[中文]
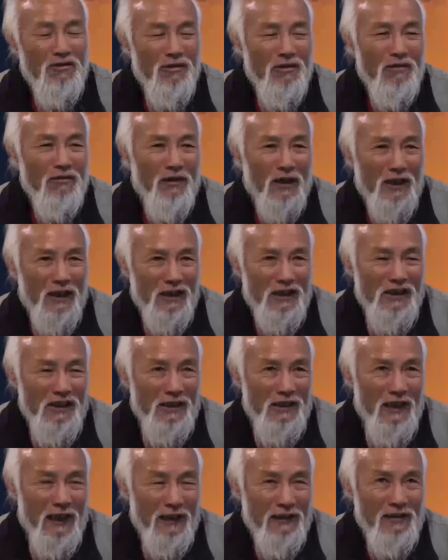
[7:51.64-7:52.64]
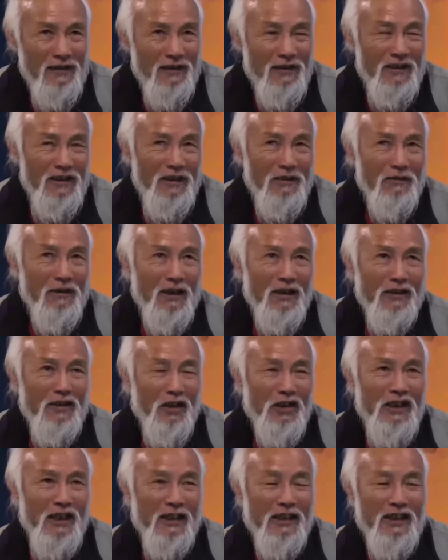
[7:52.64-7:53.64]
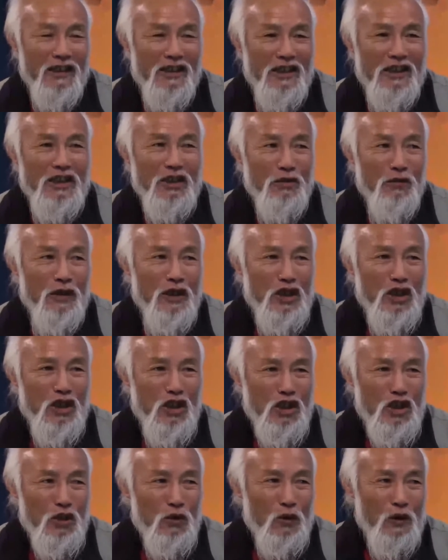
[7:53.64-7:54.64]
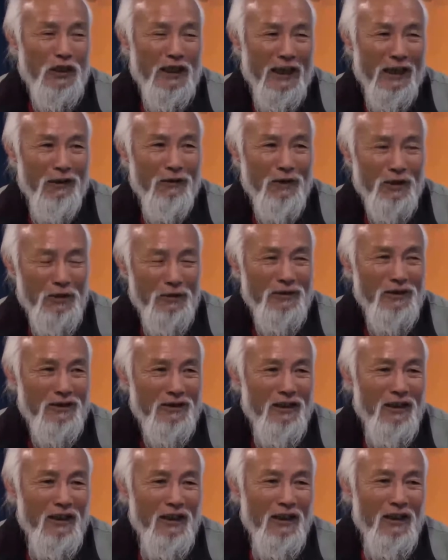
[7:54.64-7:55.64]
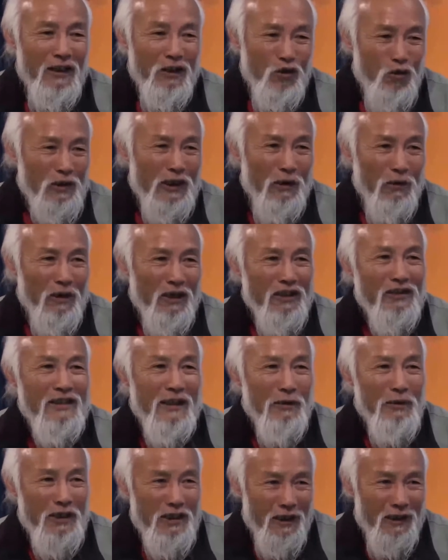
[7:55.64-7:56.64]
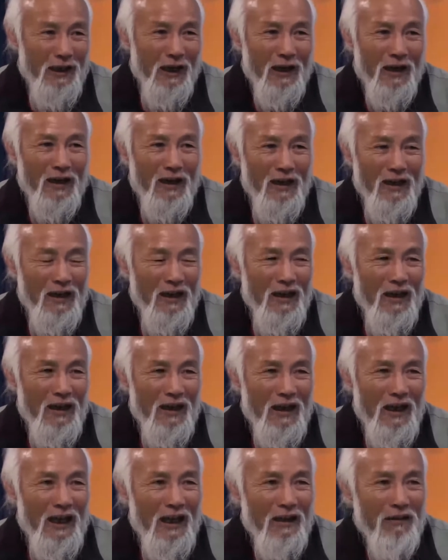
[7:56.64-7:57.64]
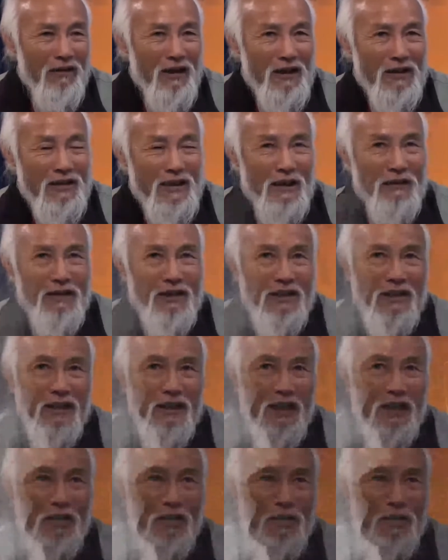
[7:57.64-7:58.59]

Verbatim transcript: 住我这一年四季，我这到现在已经维持十五年了，我都是住在我的三轮车上，啊，我这三轮车呢，